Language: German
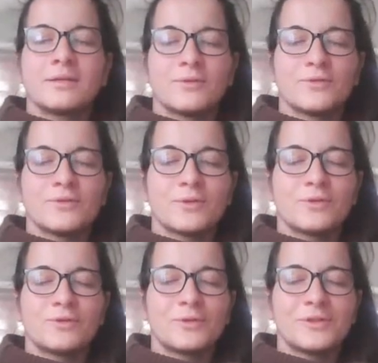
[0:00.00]
Genau,
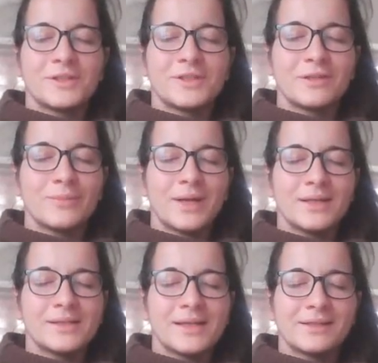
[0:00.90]
unsere Schulter, die im
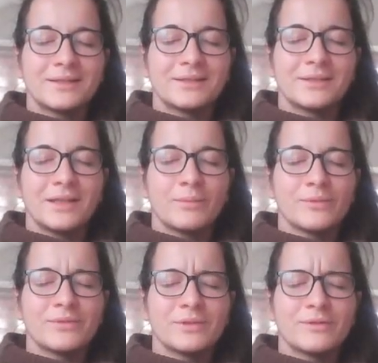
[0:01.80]
Alltag
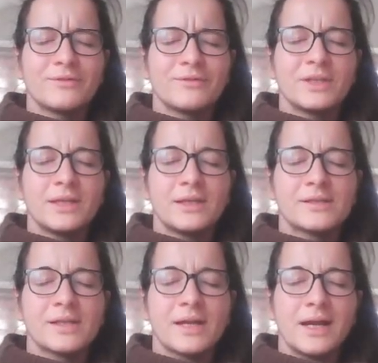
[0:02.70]
immer wieder
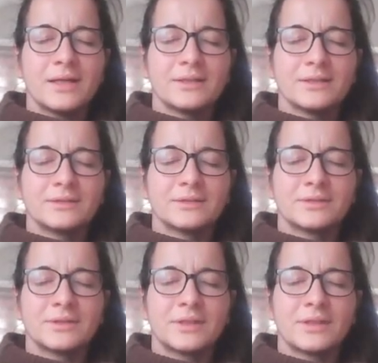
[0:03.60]
viel
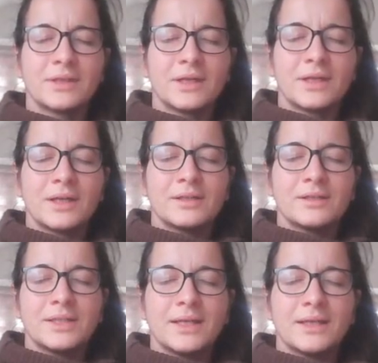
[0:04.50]
tragen,
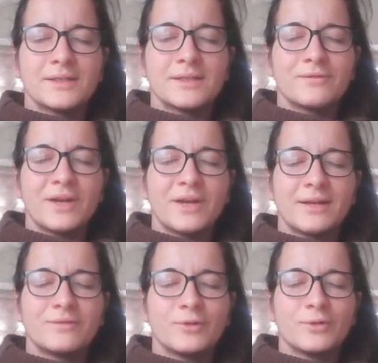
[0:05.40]
die ganze
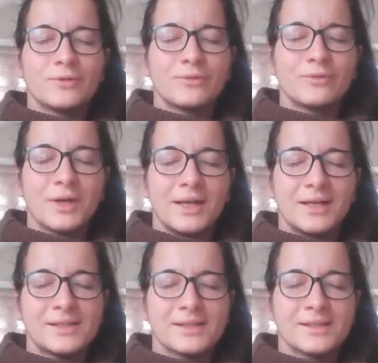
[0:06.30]
Verantwortung für
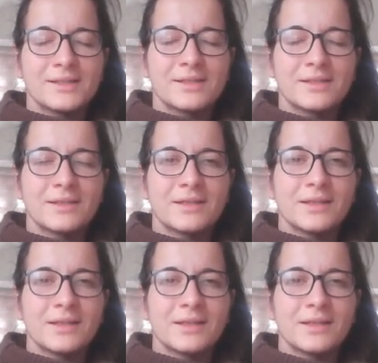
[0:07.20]
all das,